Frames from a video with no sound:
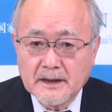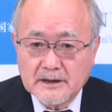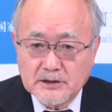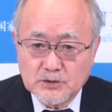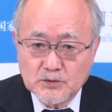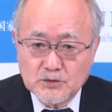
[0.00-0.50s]

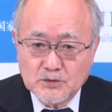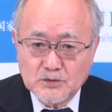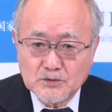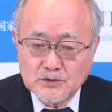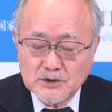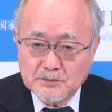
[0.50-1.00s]
あの
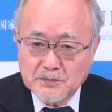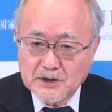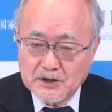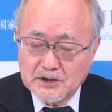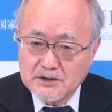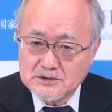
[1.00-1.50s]
やっぱ
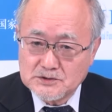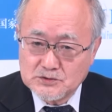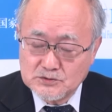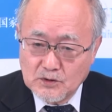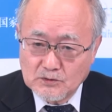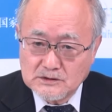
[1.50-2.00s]
り
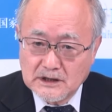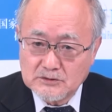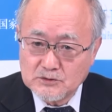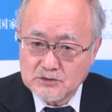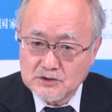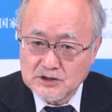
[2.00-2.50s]
中国側
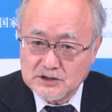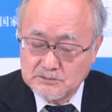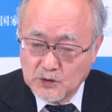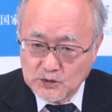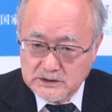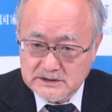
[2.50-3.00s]
の希
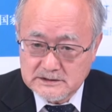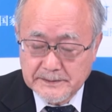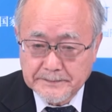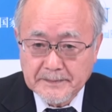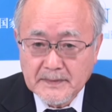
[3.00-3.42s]
望ですね